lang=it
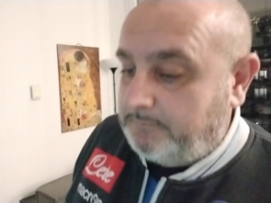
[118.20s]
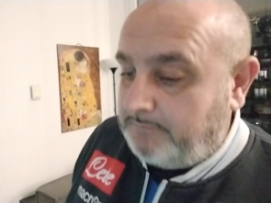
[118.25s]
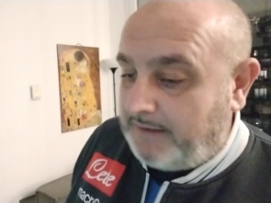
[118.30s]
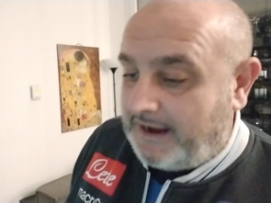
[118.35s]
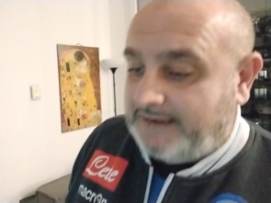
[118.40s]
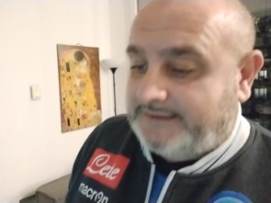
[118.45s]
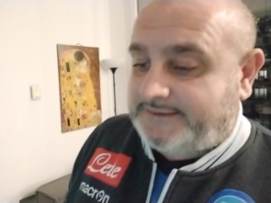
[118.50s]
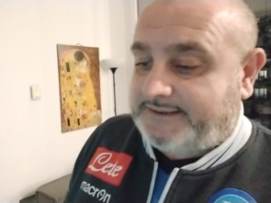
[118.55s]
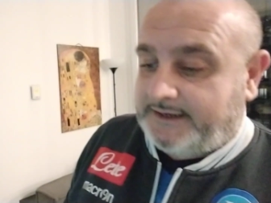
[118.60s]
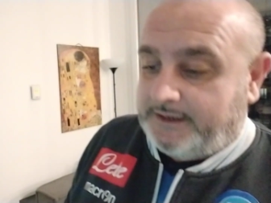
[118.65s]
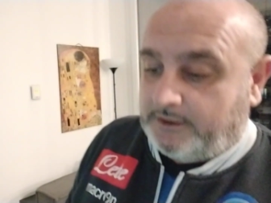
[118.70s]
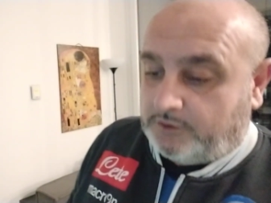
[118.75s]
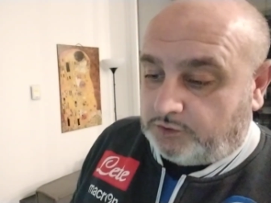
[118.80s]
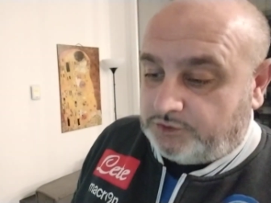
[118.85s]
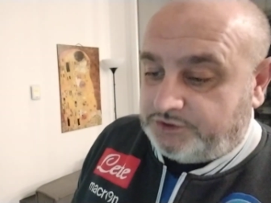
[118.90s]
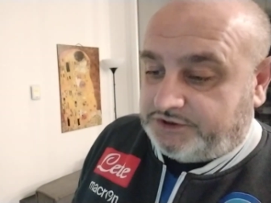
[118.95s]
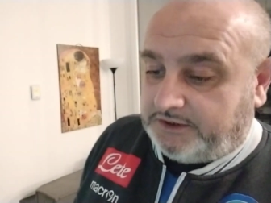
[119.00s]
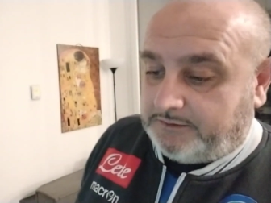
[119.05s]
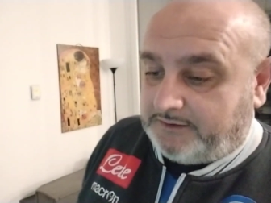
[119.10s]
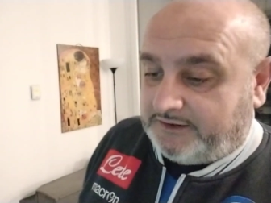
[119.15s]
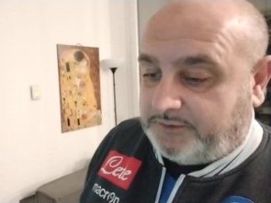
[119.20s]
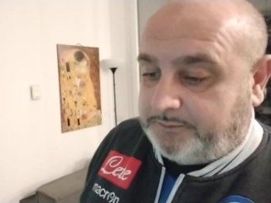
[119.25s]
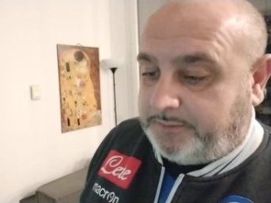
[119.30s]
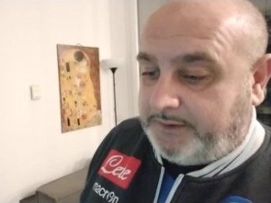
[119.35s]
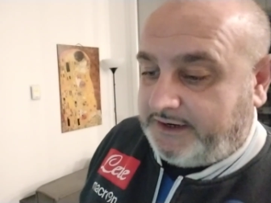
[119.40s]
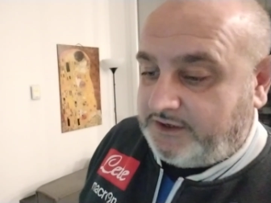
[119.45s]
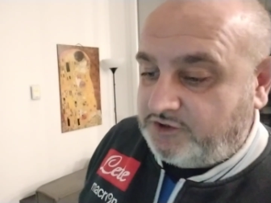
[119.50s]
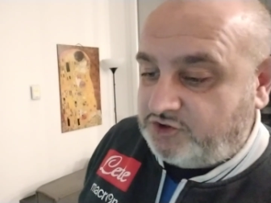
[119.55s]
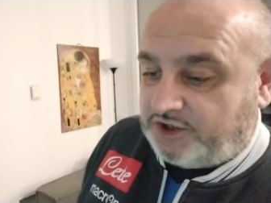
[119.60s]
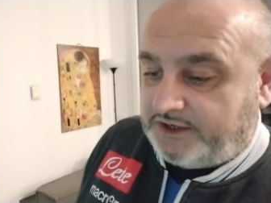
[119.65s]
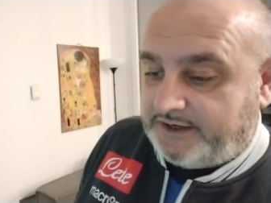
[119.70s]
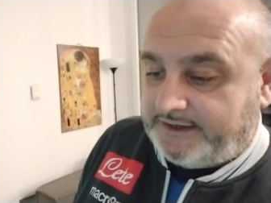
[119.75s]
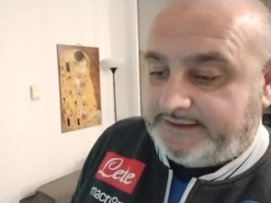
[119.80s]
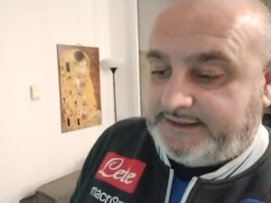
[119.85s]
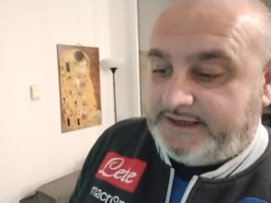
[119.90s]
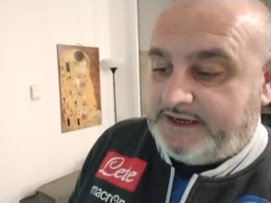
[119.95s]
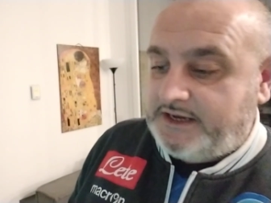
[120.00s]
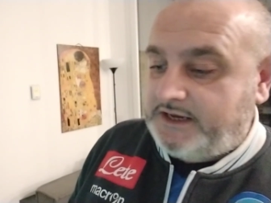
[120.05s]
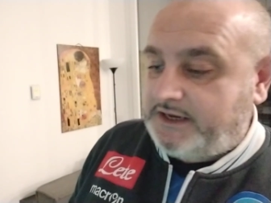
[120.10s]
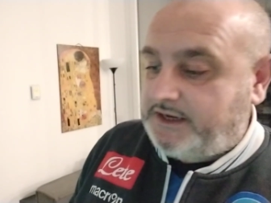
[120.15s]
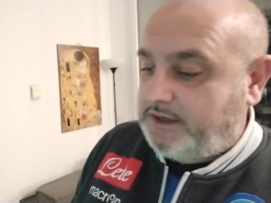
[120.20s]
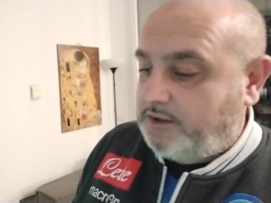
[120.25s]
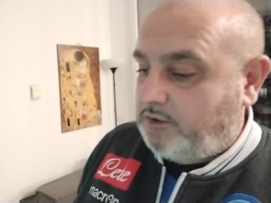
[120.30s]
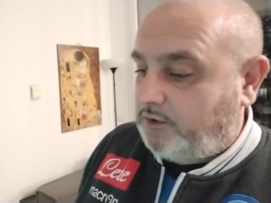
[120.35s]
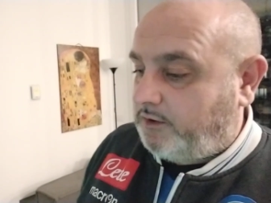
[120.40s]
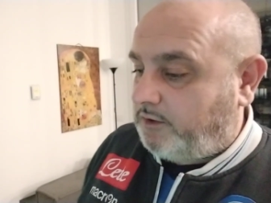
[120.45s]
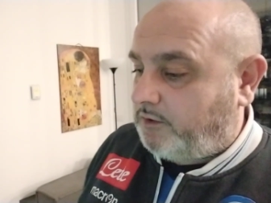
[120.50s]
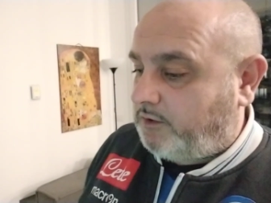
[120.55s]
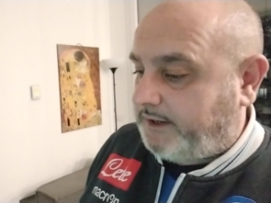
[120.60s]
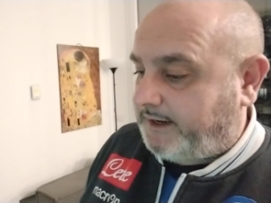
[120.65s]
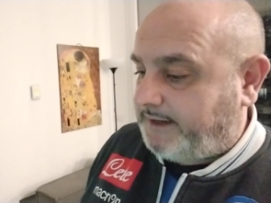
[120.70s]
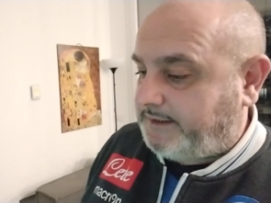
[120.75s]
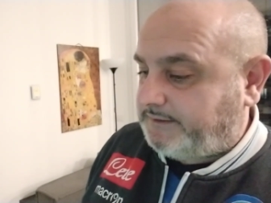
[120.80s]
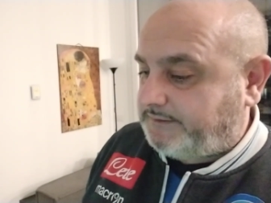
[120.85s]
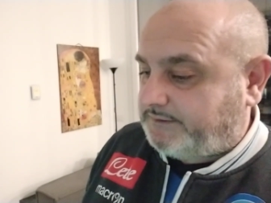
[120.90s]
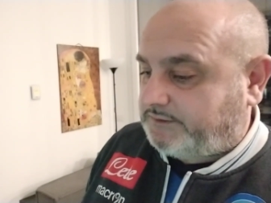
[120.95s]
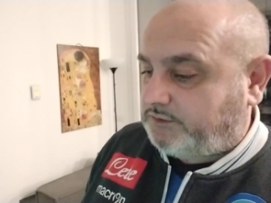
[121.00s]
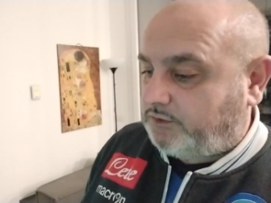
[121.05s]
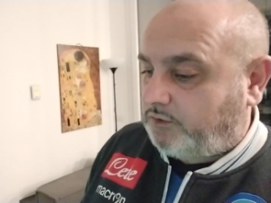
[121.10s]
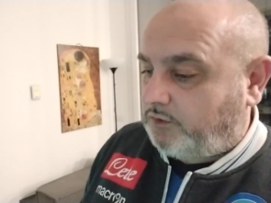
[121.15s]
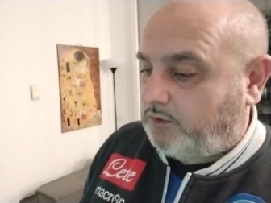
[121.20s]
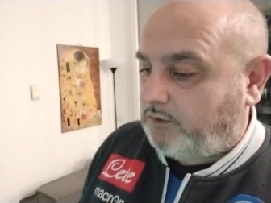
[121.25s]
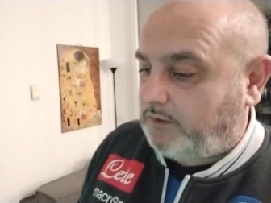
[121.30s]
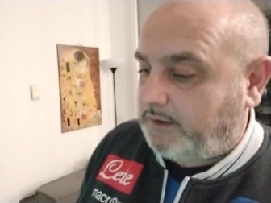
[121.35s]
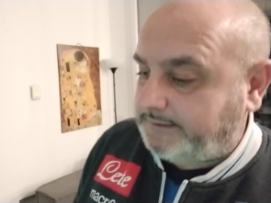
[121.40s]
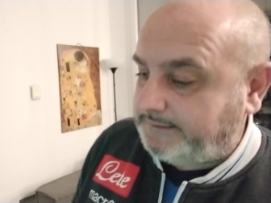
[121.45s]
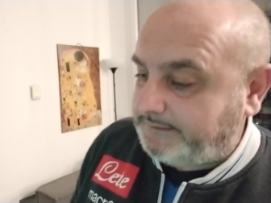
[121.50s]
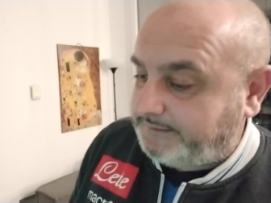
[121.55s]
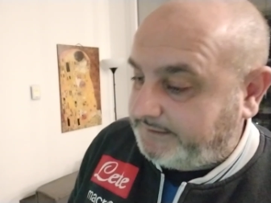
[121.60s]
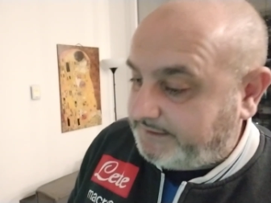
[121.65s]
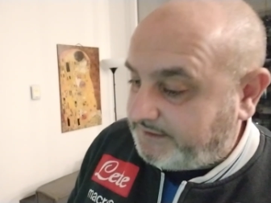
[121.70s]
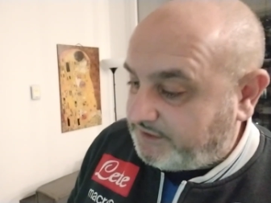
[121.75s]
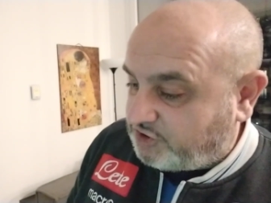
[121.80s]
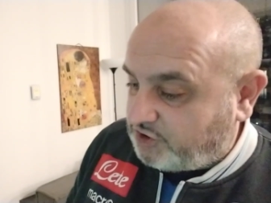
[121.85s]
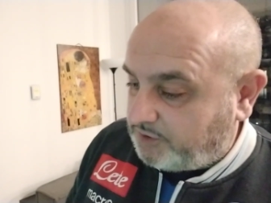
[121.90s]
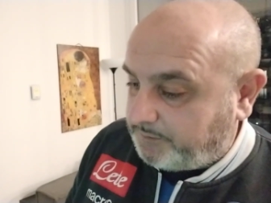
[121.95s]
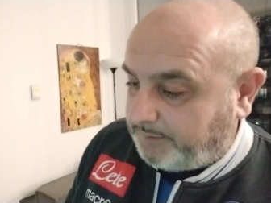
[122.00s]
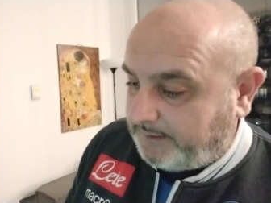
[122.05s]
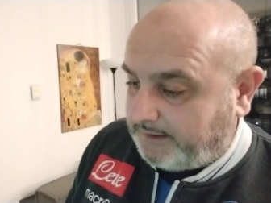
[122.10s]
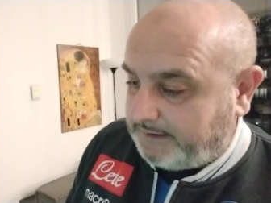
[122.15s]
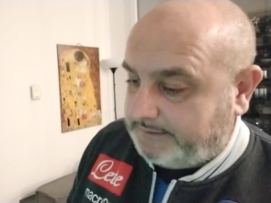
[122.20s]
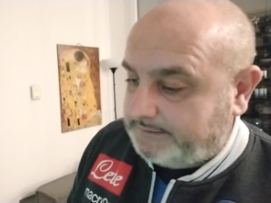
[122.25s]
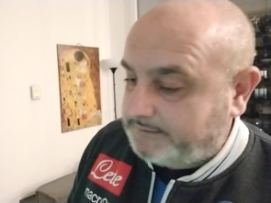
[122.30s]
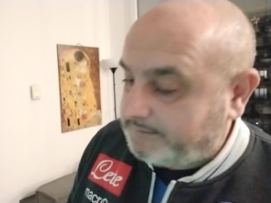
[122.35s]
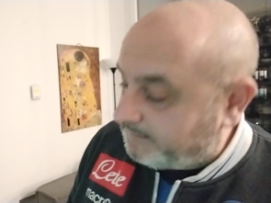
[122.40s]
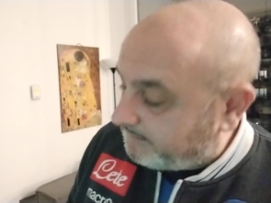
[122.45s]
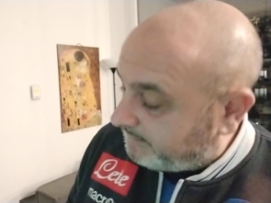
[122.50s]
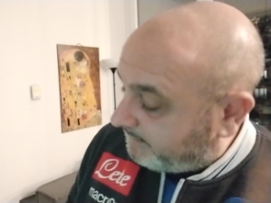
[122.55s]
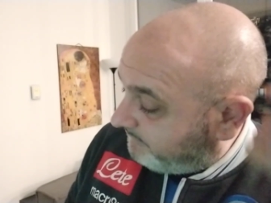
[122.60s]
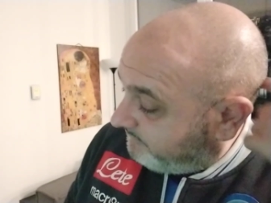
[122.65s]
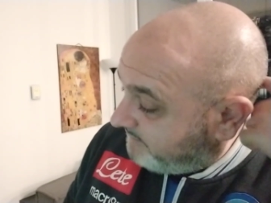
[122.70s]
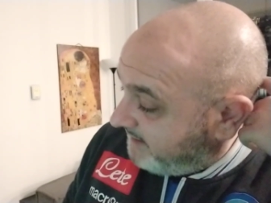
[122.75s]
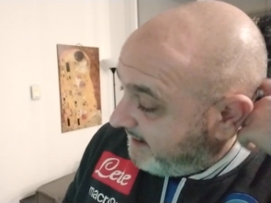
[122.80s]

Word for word: Barça che continua a spingere, Di Lorenzo anticipa,